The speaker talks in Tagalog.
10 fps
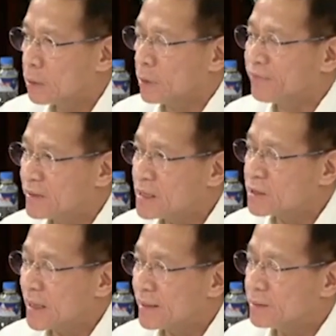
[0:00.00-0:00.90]

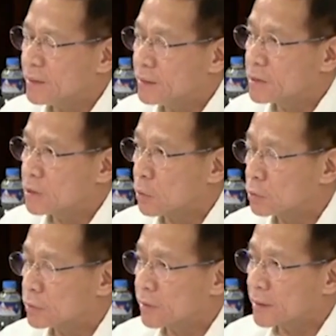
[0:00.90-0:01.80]
confidentiality
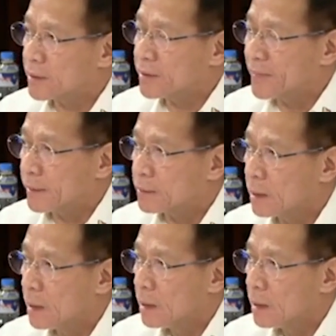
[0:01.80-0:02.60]
disclosure agreement,